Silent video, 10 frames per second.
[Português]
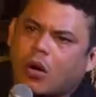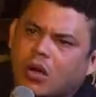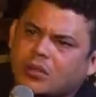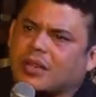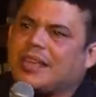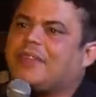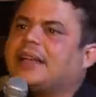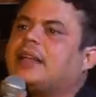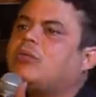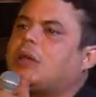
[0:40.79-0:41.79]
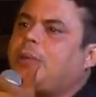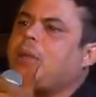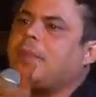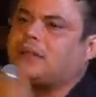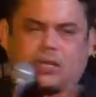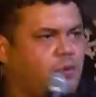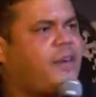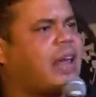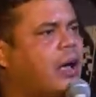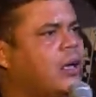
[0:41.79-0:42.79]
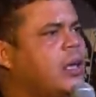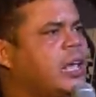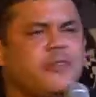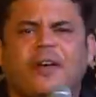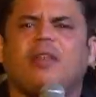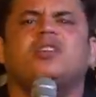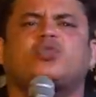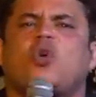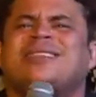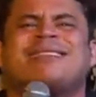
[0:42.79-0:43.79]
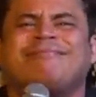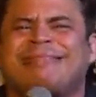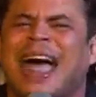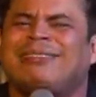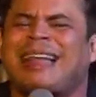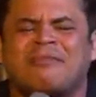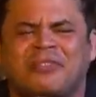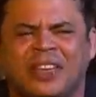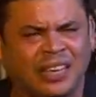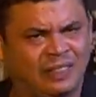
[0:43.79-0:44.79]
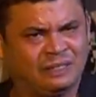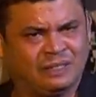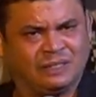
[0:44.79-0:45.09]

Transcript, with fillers: o Oscar e vai dar um depoimento, eles vão falar. E falam as coisas nada a ver.